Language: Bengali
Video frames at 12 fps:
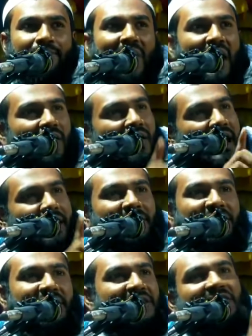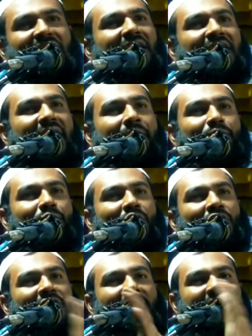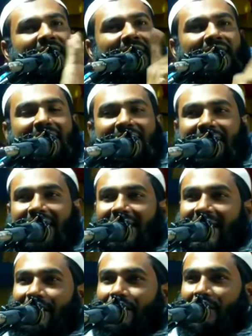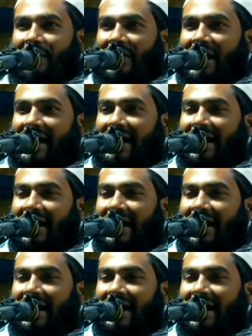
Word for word: তাহলে আমি নিচে নামবো তাছাড়া নিচে নামবো না